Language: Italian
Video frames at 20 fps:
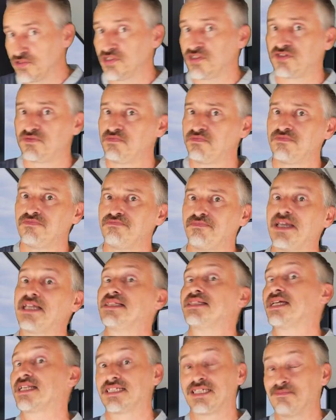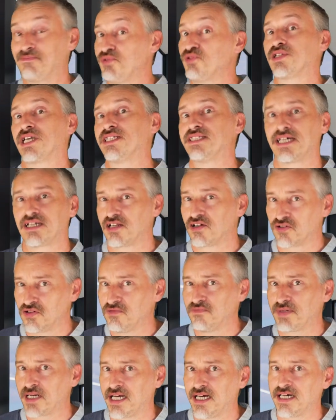non spendere di più che andarlo a
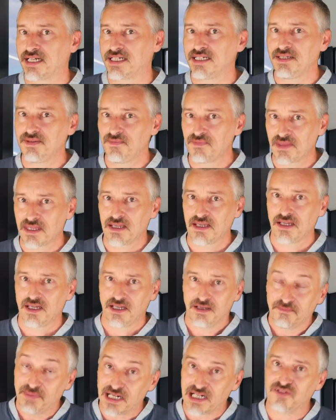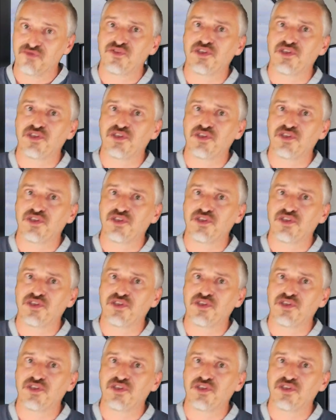comprare, per